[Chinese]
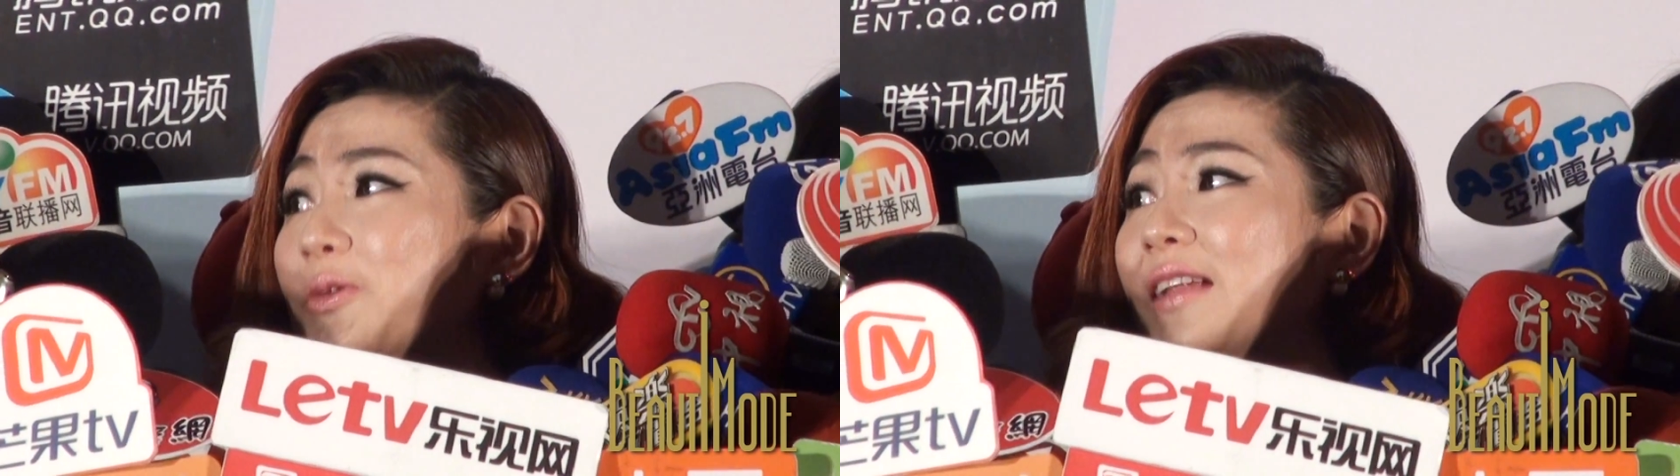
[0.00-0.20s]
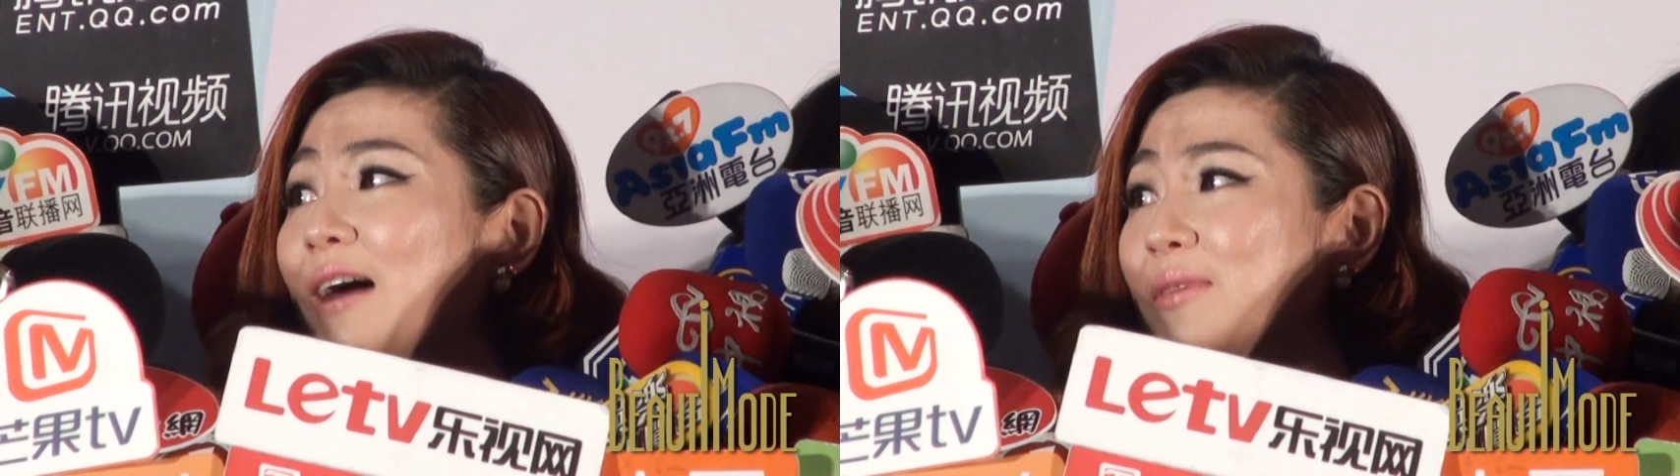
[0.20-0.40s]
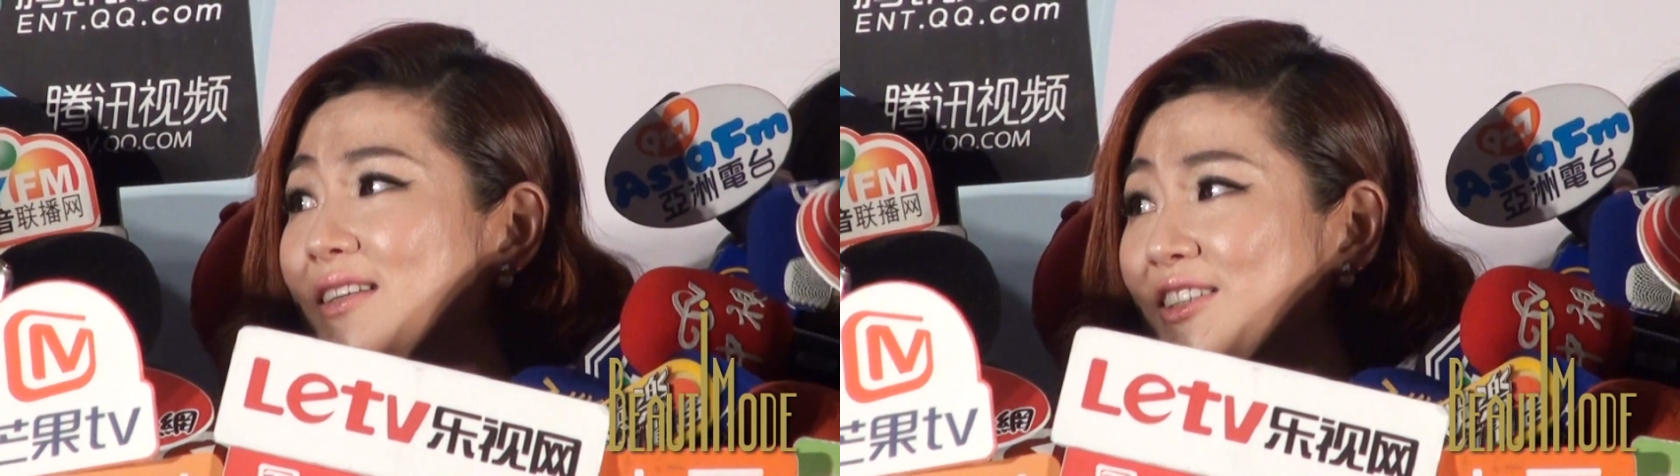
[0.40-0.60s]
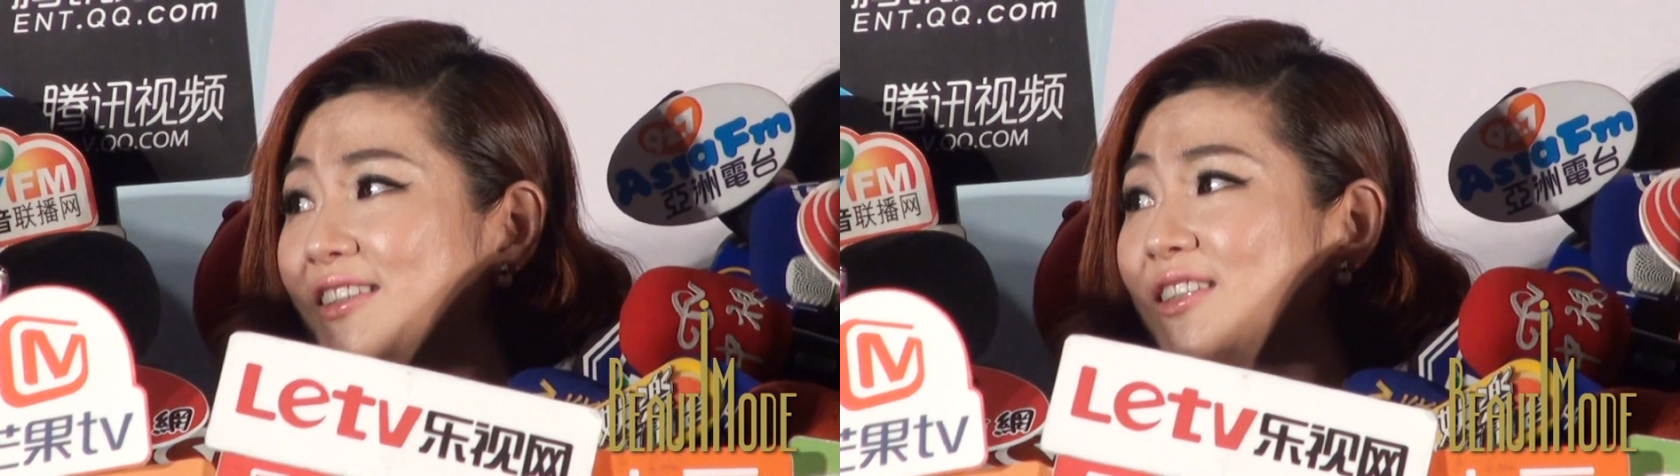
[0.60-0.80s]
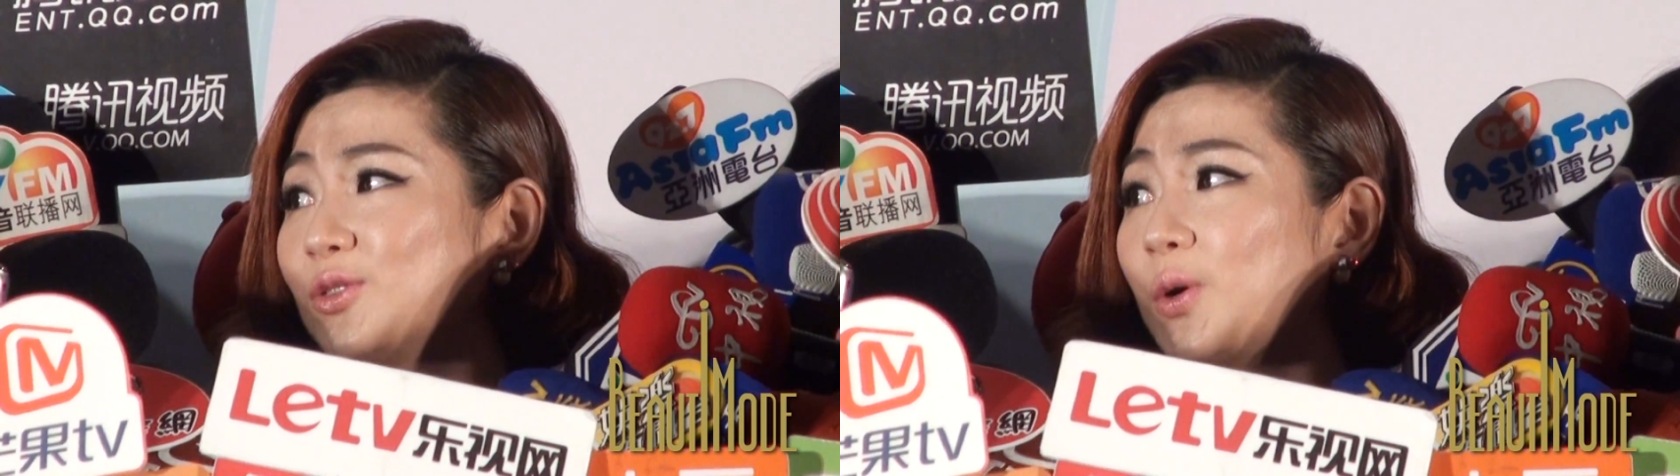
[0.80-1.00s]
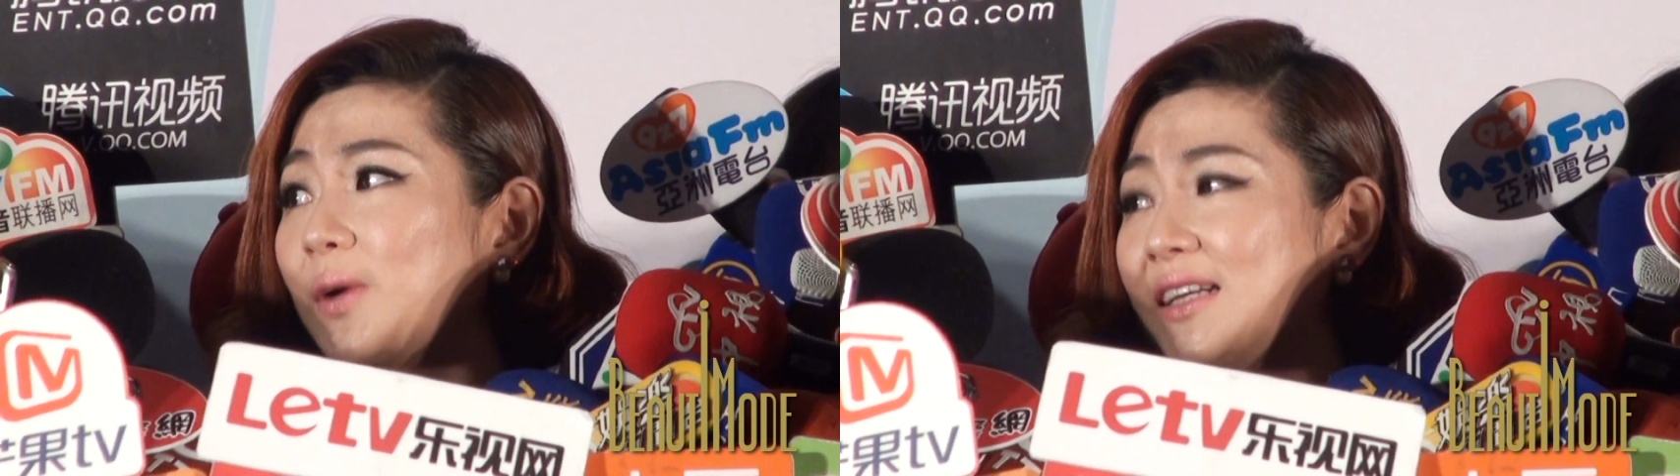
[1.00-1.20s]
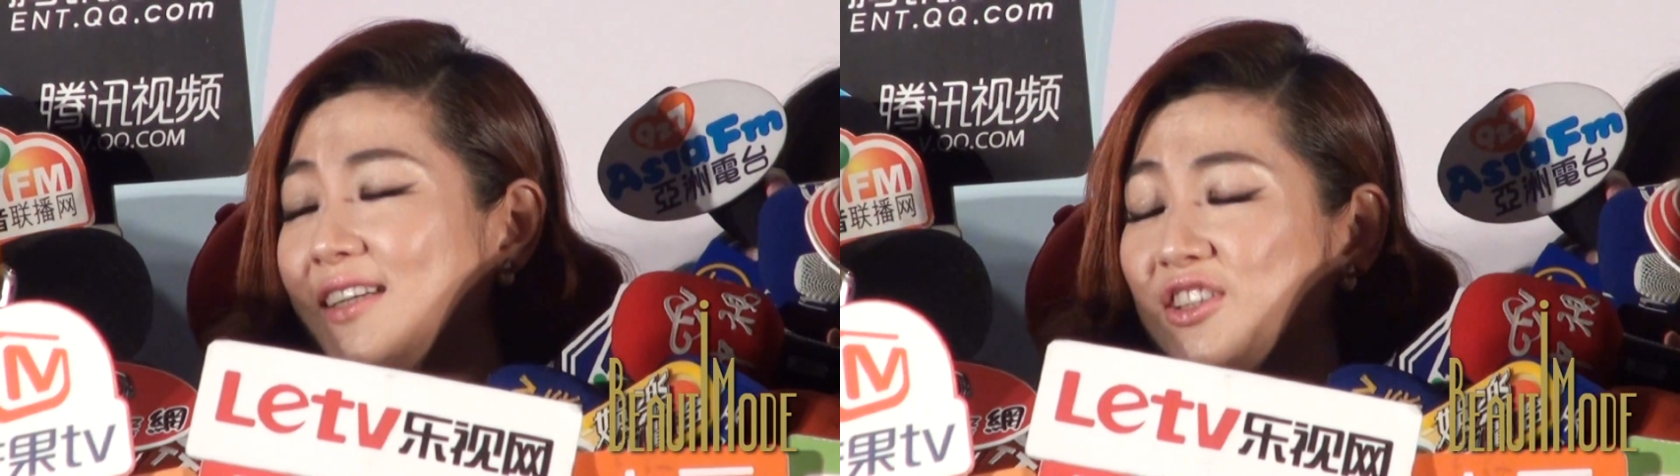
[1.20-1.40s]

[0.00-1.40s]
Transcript: 因为他们的事情对我来讲